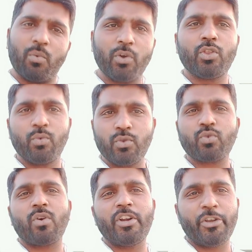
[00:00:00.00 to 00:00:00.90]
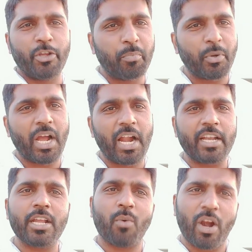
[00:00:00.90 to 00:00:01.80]
వద్దు ఉంచుకోండి టిప్పుగా
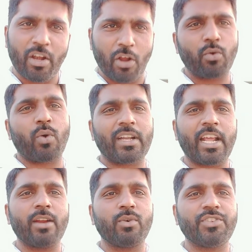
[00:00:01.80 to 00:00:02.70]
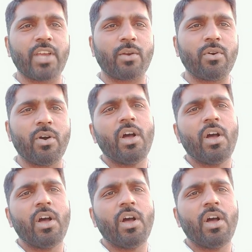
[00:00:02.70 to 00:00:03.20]
అంటే వాళ్ళు నన్ను కొట్టడానికి వచ్చారు